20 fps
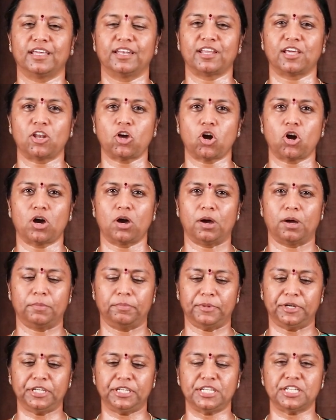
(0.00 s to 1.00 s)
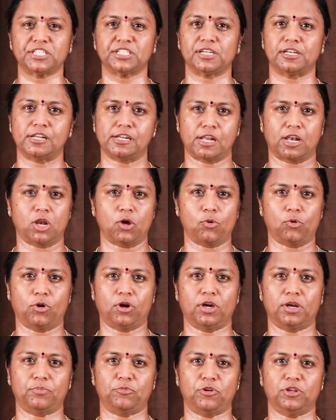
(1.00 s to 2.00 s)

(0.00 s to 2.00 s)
என்னால் மெடிடேஷனில் நல்லா உட்கார